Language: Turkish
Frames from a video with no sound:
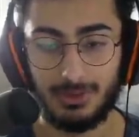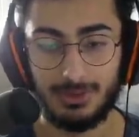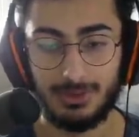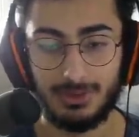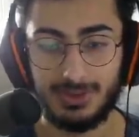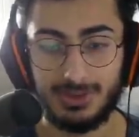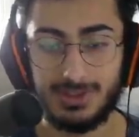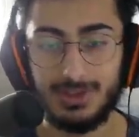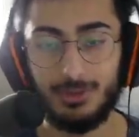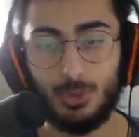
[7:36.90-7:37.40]

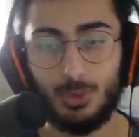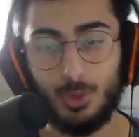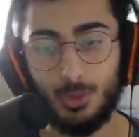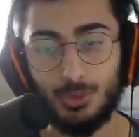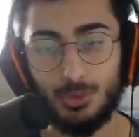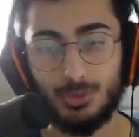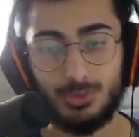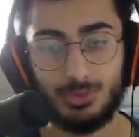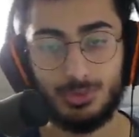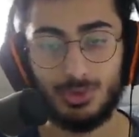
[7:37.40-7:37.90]
İşte
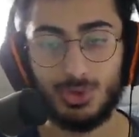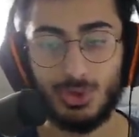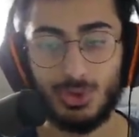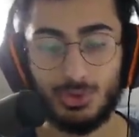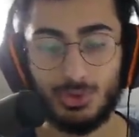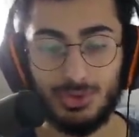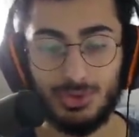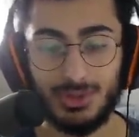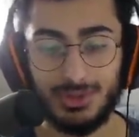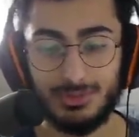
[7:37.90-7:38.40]
oyunun
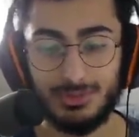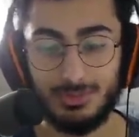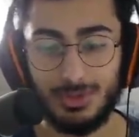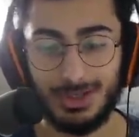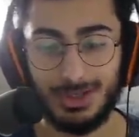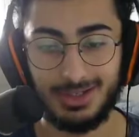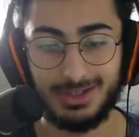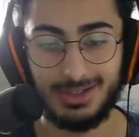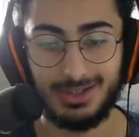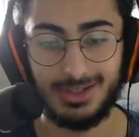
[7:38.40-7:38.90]
kötü yanı bu
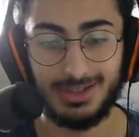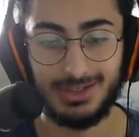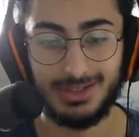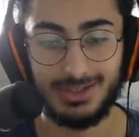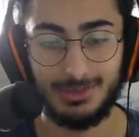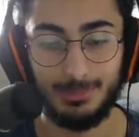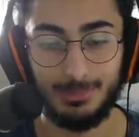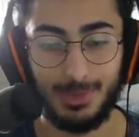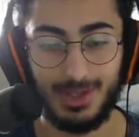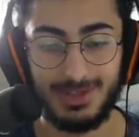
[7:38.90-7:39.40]

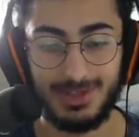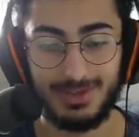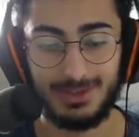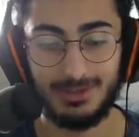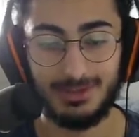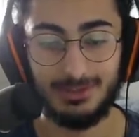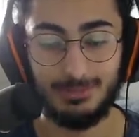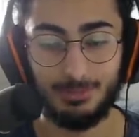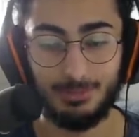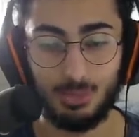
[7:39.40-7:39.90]
arkadaşlar. Bazı
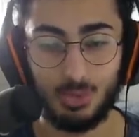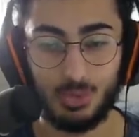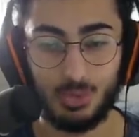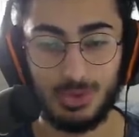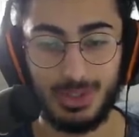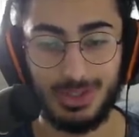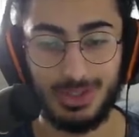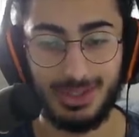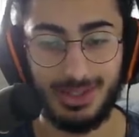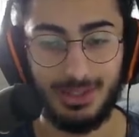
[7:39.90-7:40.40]

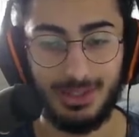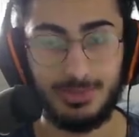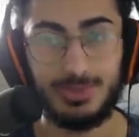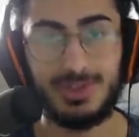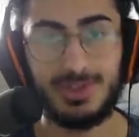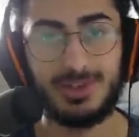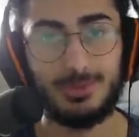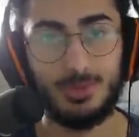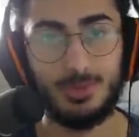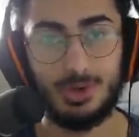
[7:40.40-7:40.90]
tuşlar gelip
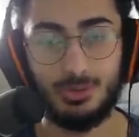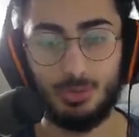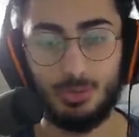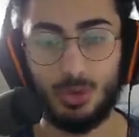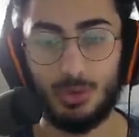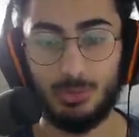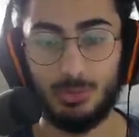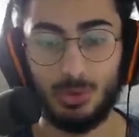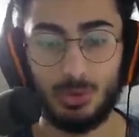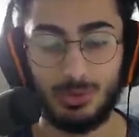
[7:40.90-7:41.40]
size böyle
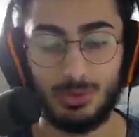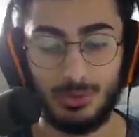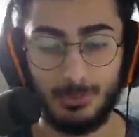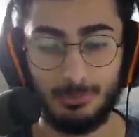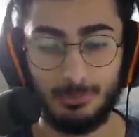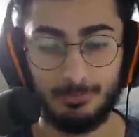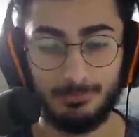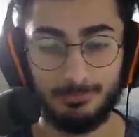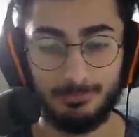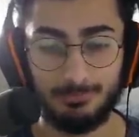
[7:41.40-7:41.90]
vurabiliyor.
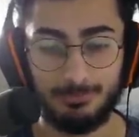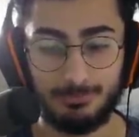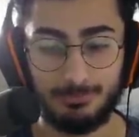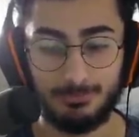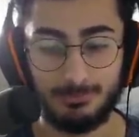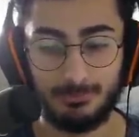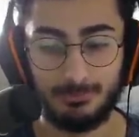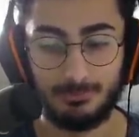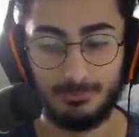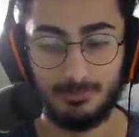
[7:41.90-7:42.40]

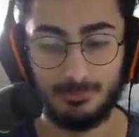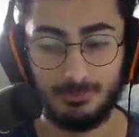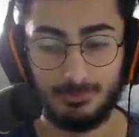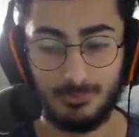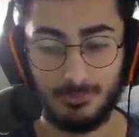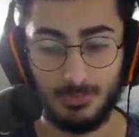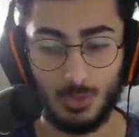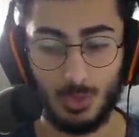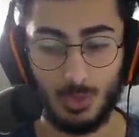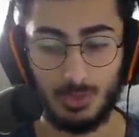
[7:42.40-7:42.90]

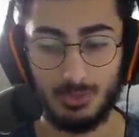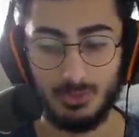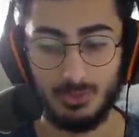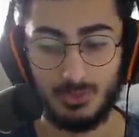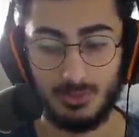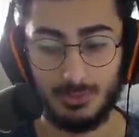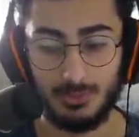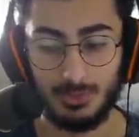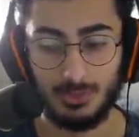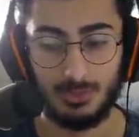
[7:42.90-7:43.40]
Gördünüz mü?